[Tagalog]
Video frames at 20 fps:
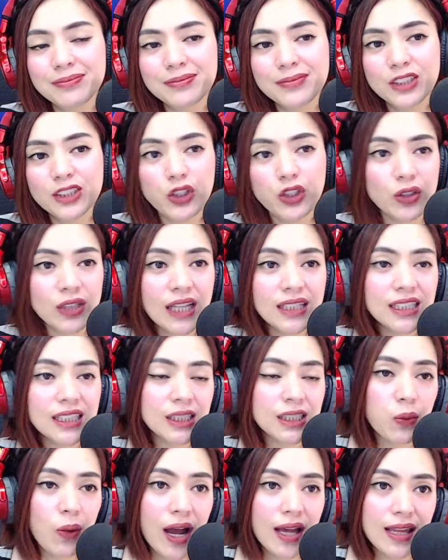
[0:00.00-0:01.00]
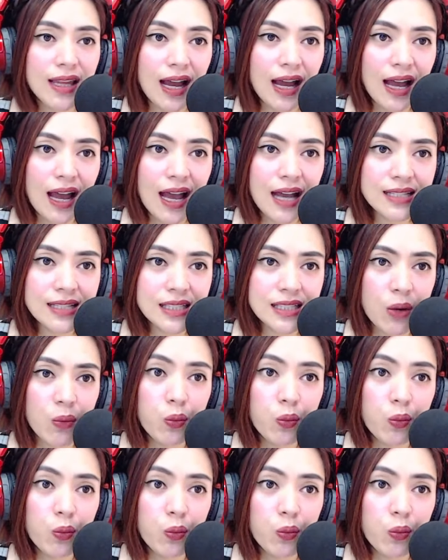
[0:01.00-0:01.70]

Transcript: Yung naniniwala ka sa